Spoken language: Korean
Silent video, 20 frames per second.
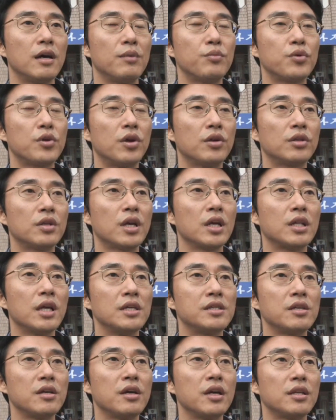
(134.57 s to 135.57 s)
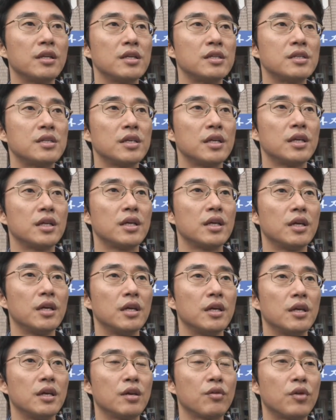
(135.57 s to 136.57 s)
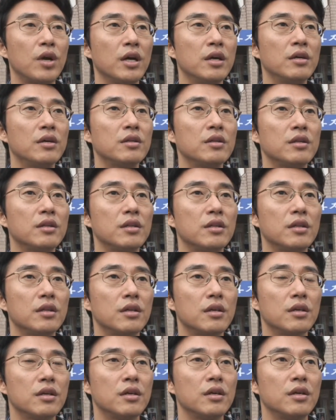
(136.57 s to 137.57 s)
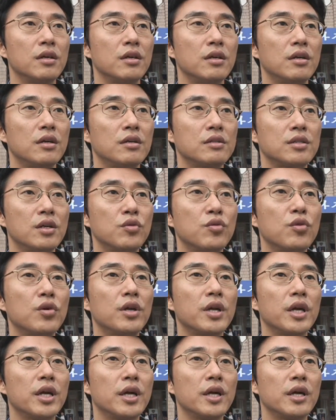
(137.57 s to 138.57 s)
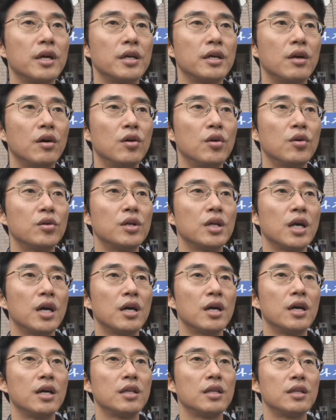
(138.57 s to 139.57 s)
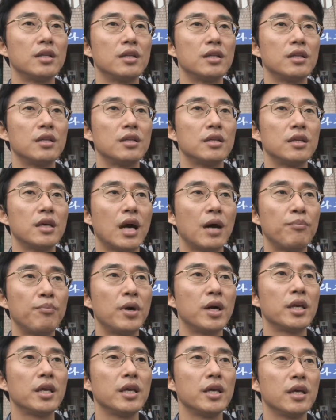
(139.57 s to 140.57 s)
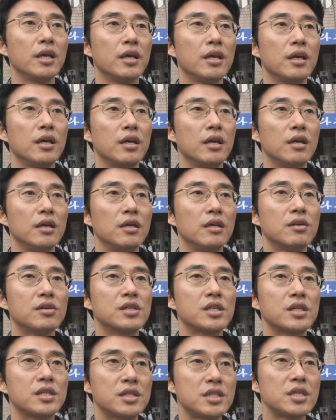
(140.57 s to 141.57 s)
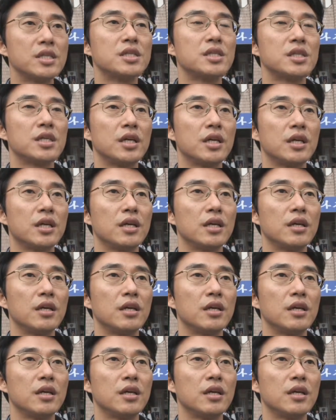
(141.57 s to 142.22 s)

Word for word: 앞으로 어떻게 대처해야 될지 과연 정권의 언론을 향한 압박이 이것이 끝인지